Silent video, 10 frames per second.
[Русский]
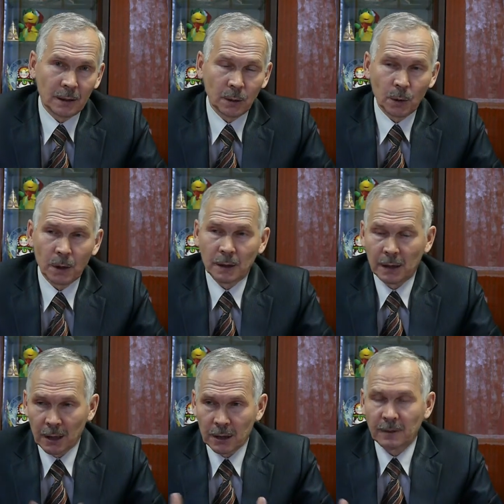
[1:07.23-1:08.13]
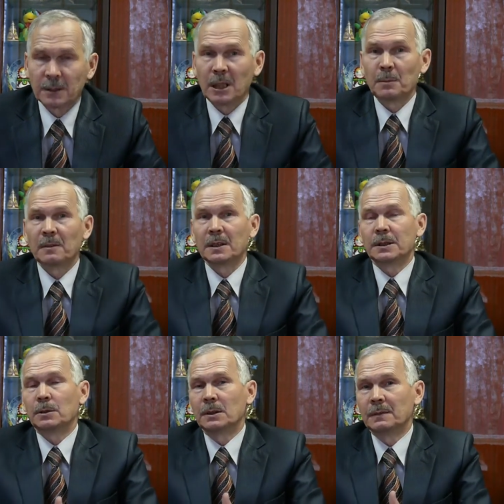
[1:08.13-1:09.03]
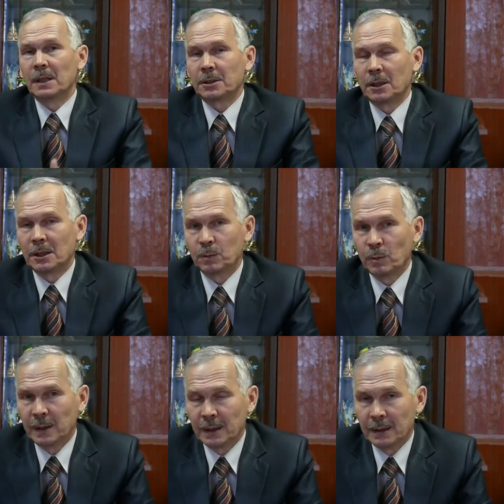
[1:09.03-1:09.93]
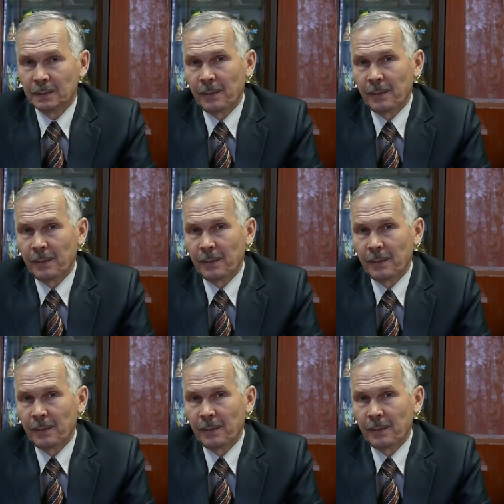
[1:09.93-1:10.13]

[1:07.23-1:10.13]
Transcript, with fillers: которые также востребованы сегодня в нашей республике.